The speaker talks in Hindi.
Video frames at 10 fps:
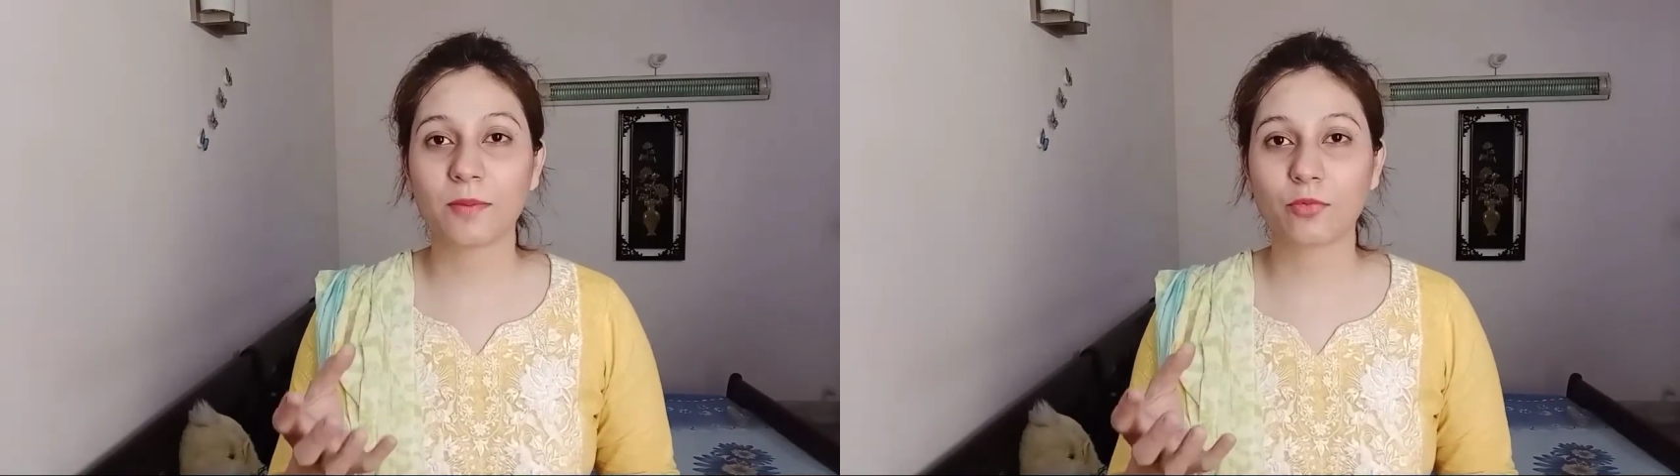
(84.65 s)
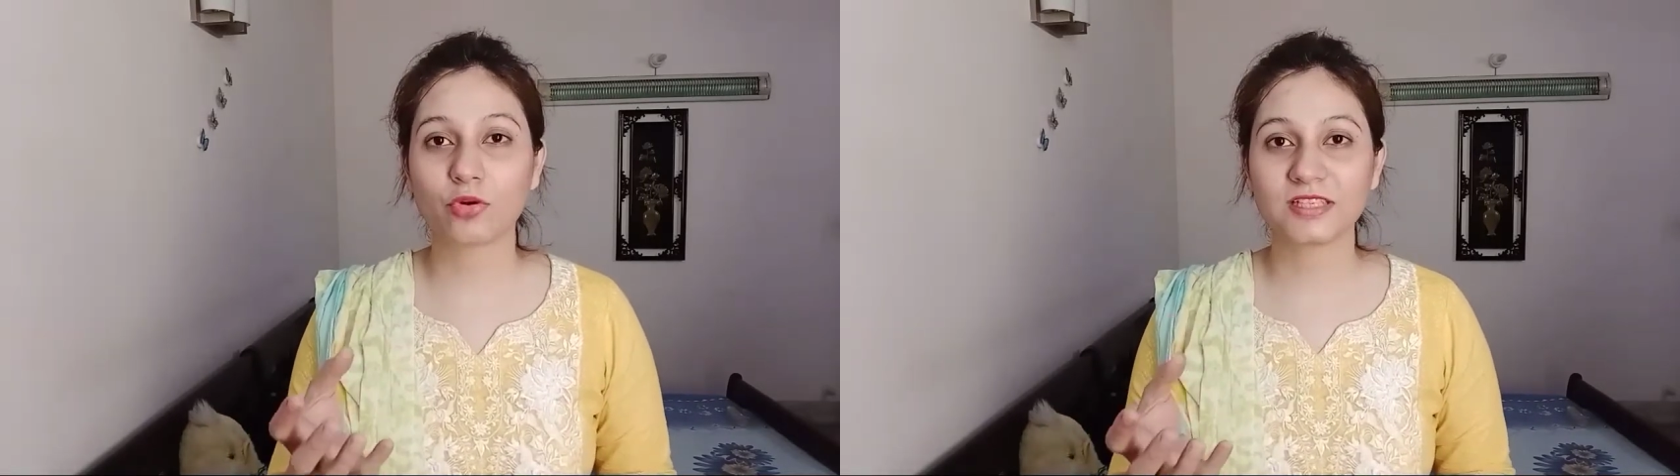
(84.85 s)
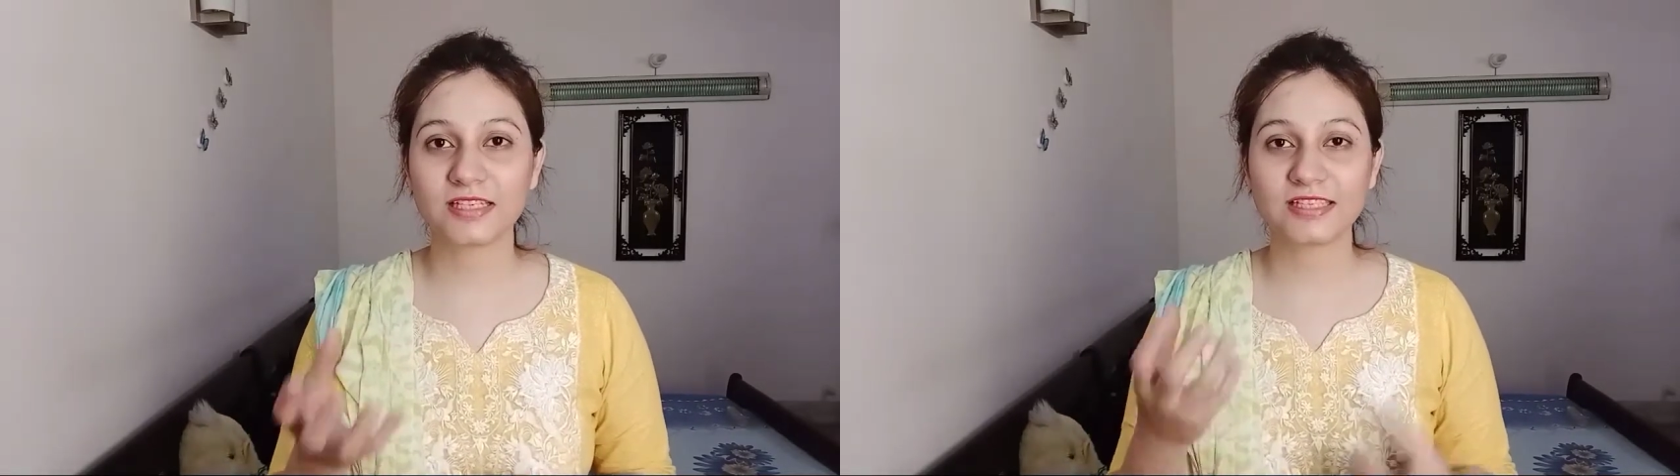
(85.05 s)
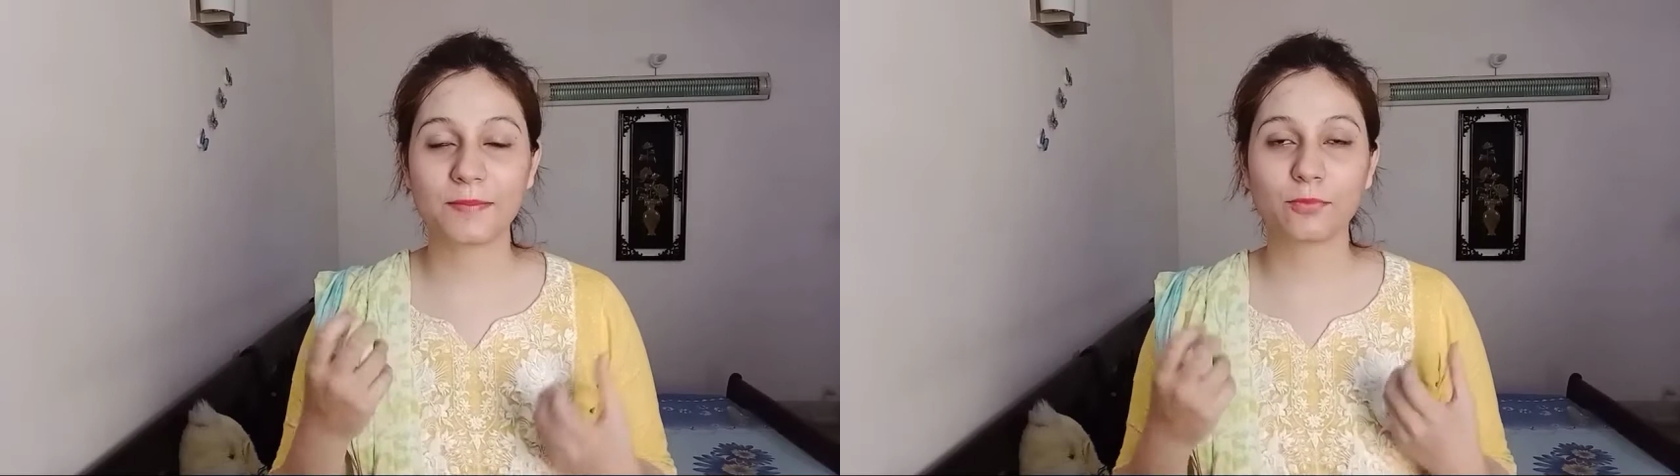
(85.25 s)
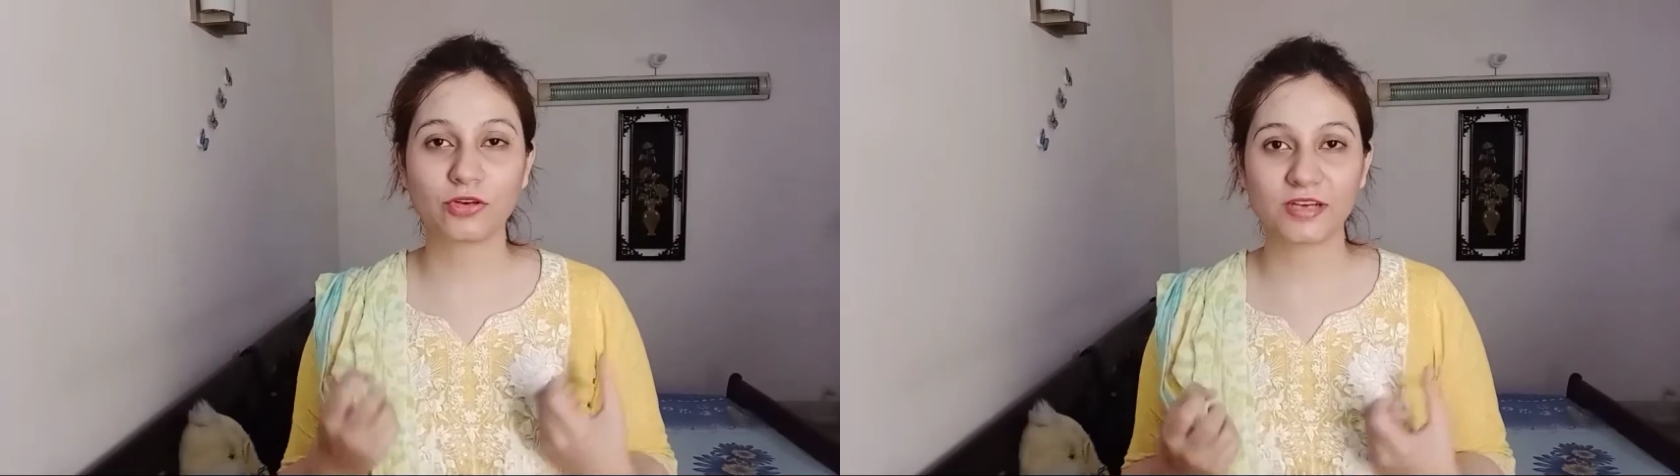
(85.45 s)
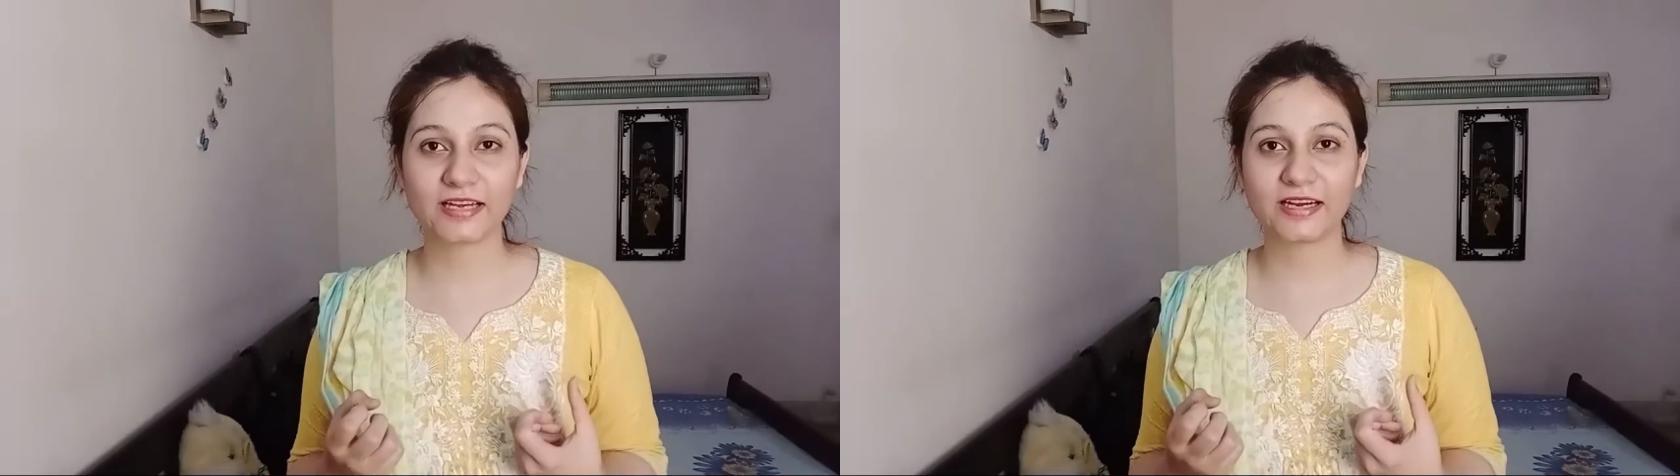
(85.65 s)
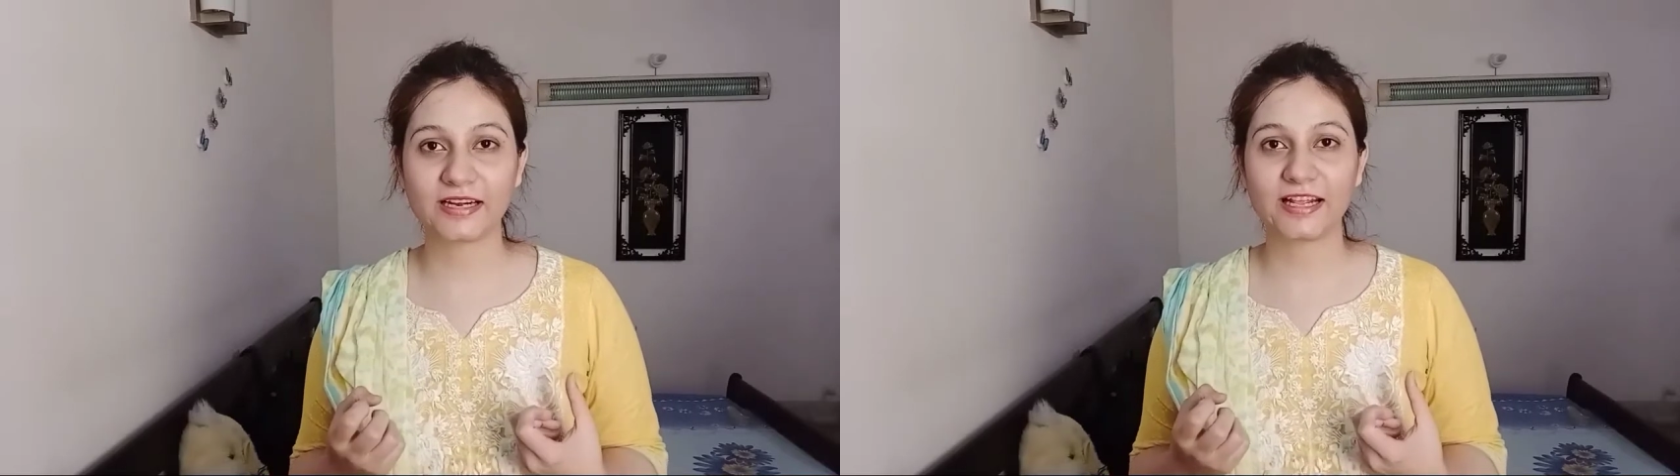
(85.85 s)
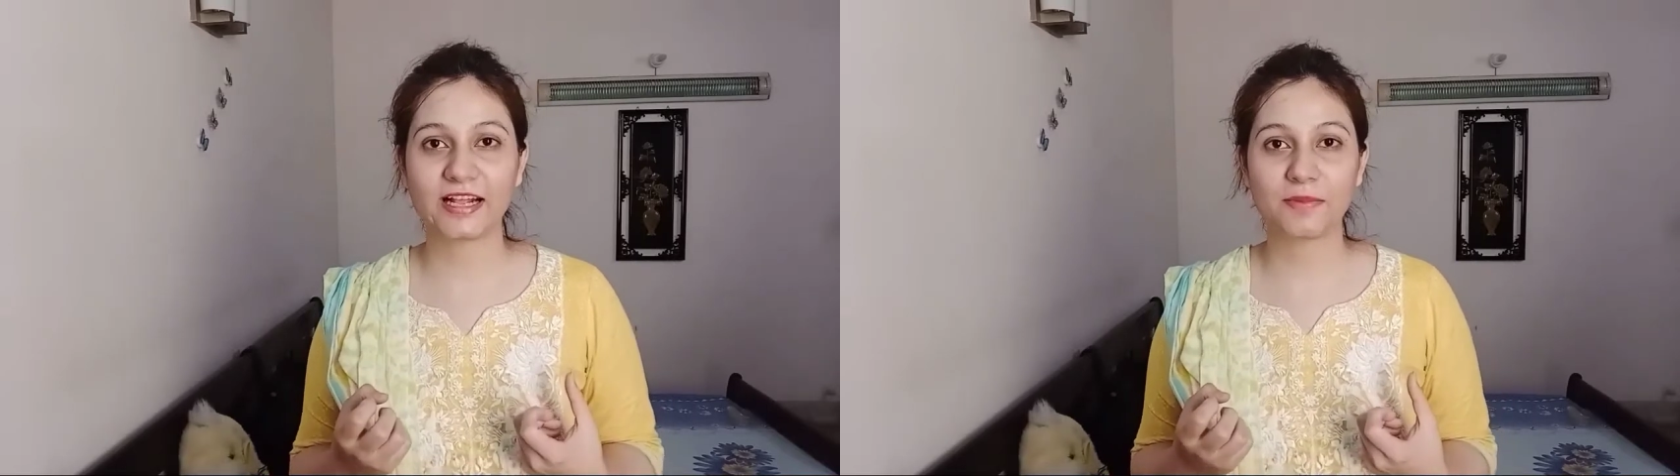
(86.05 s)
आपको सन से प्रोटेक्ट
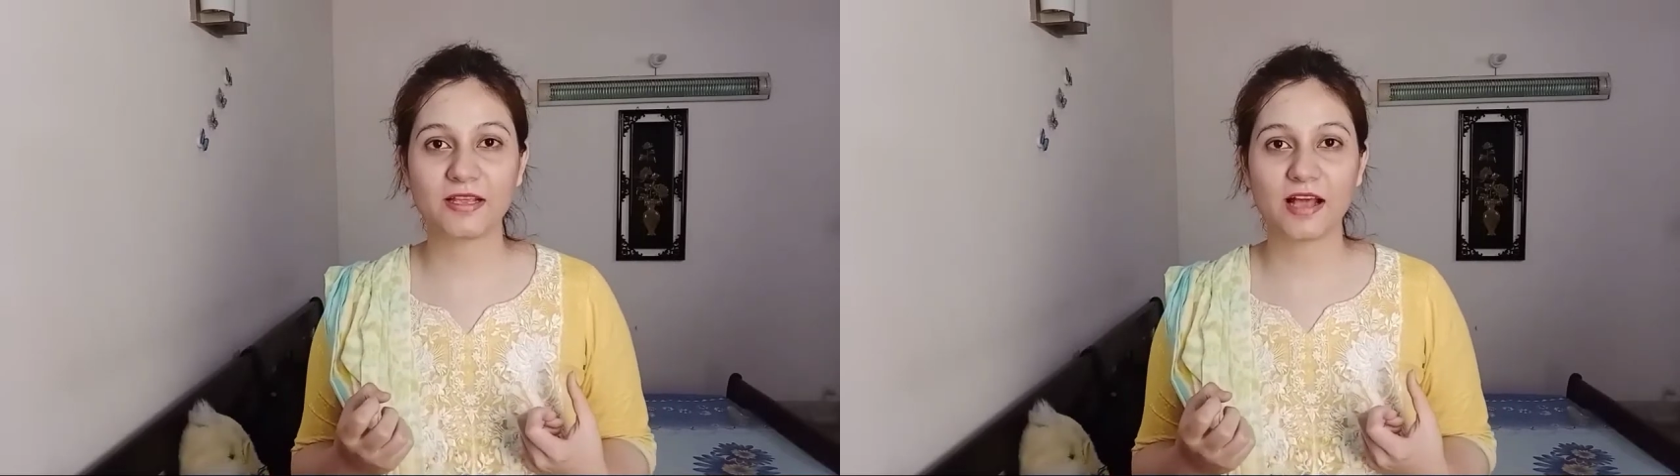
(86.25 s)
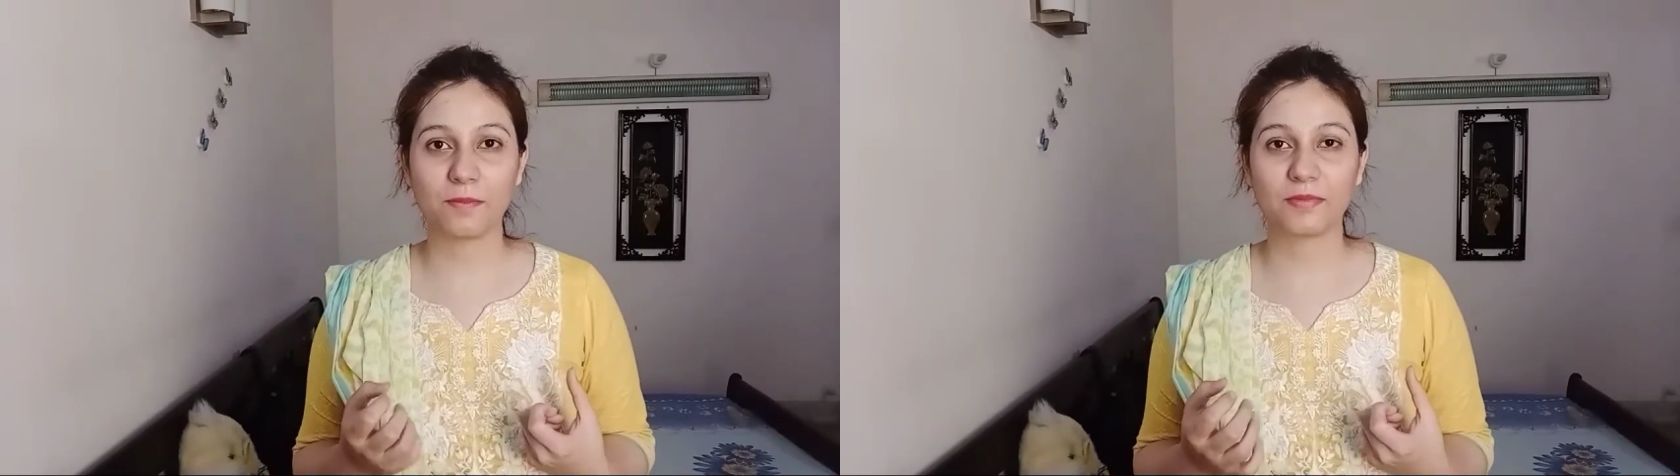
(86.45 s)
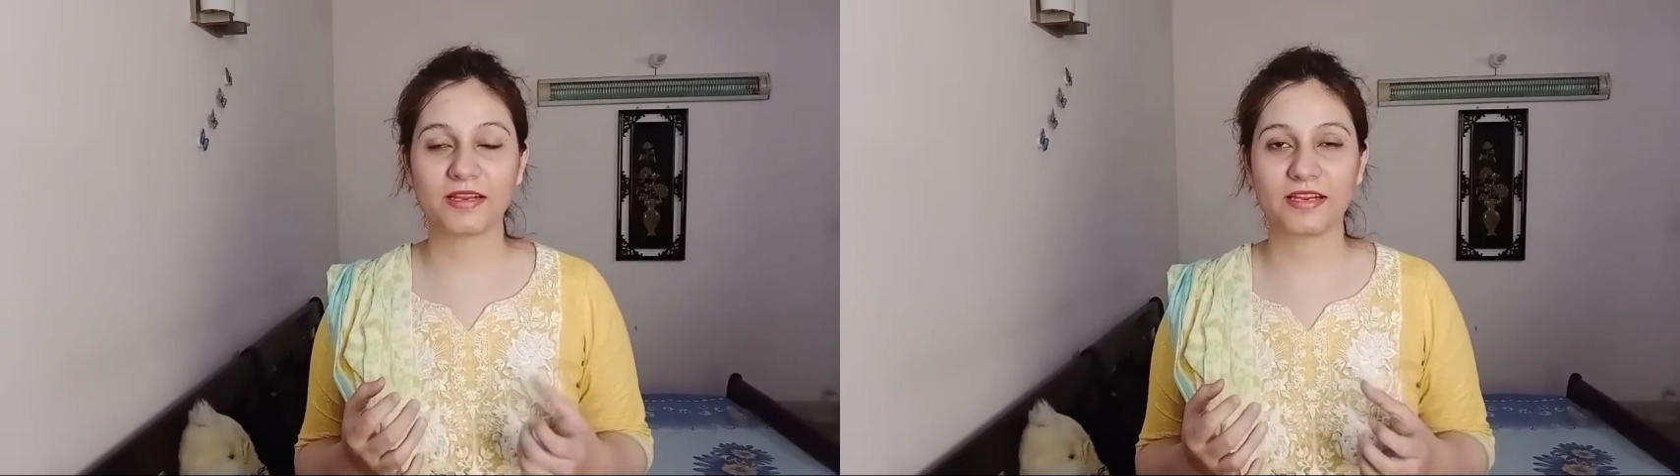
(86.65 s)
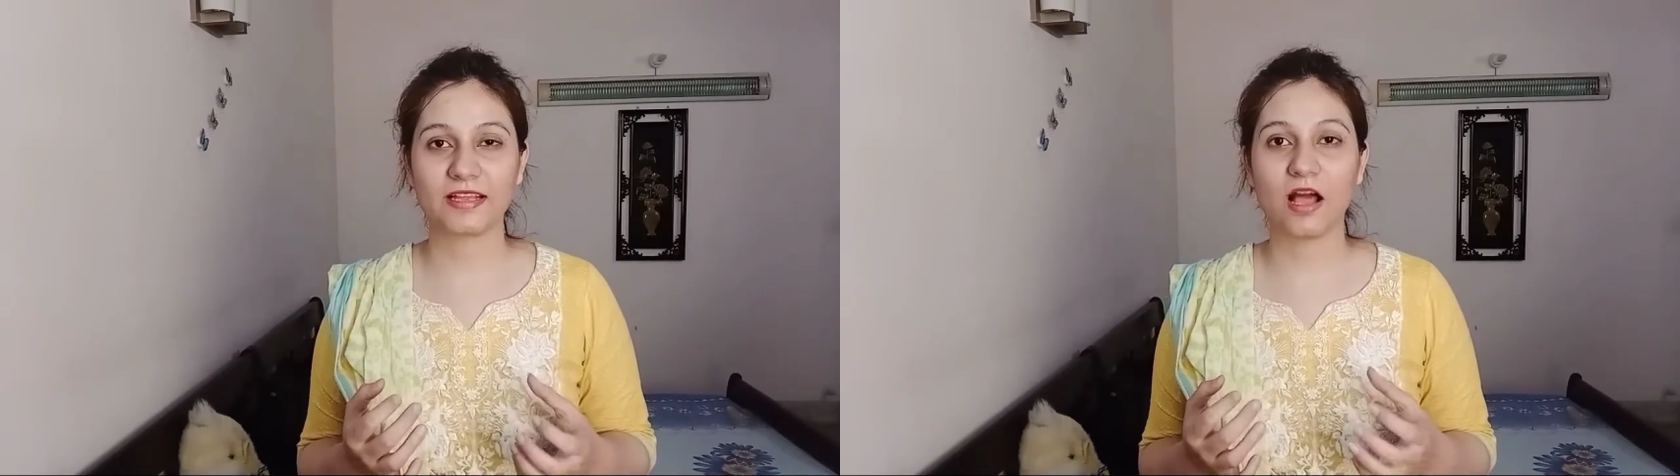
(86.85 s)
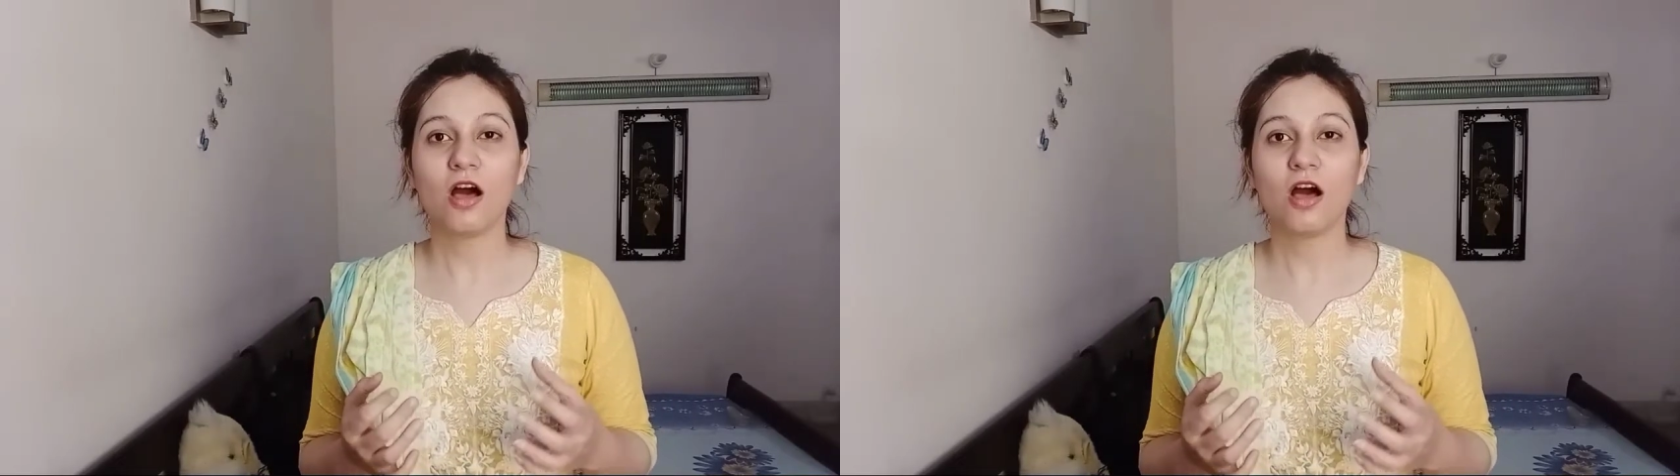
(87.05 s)
करने का भी काम करेगा